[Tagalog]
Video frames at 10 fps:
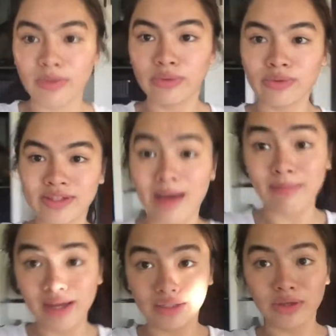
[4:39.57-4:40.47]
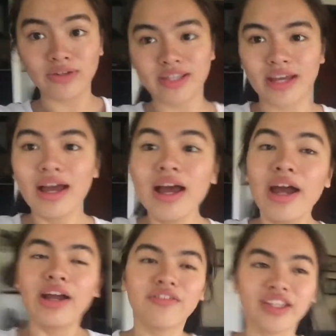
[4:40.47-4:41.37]
nung samyang niyo kasi
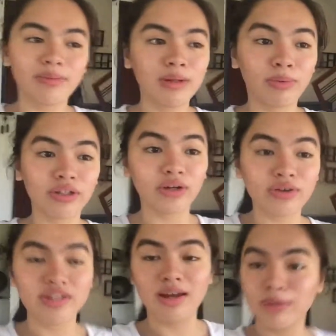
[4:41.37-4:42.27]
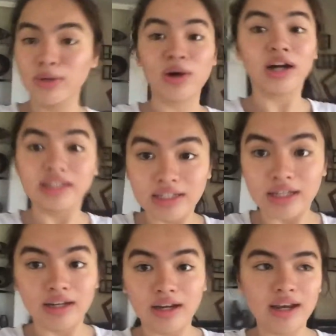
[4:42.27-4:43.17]
every time na bored ako sinabi ko nga
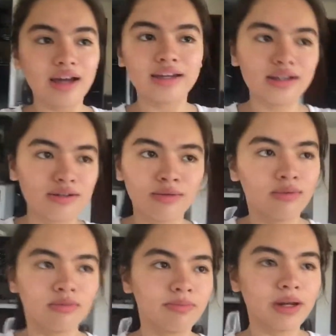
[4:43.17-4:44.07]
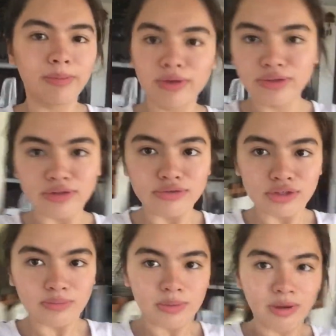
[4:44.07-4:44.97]
kanina na lagi kong pinapanood sa
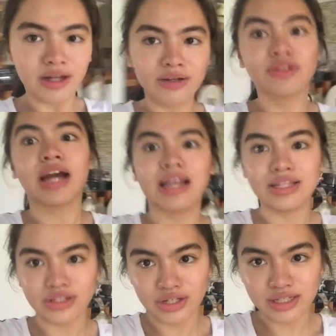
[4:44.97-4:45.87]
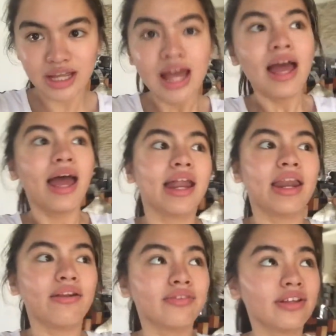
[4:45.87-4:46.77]
YouTube yung mga ganun challenges and
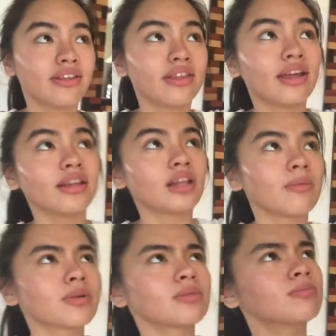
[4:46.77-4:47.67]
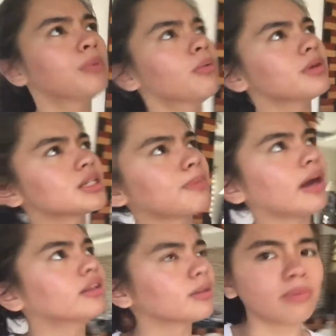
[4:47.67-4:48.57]
everything tapos boom
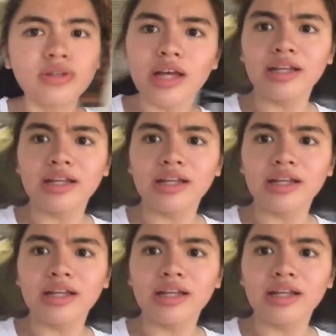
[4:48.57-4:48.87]
spider po sa